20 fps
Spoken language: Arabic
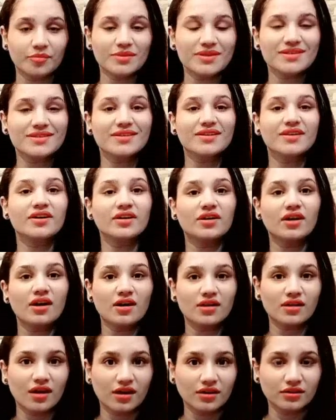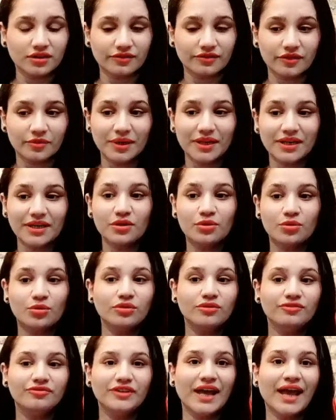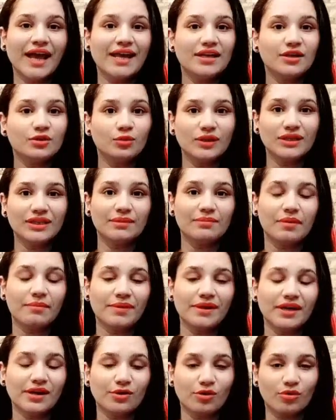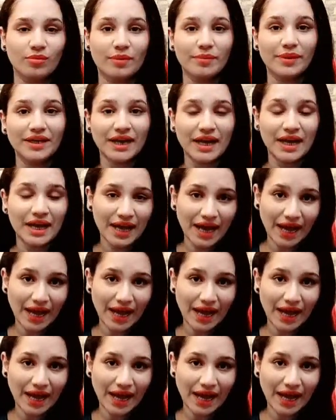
باستقرار عاطفي بان يكون في حاله ود ما بينك وما بين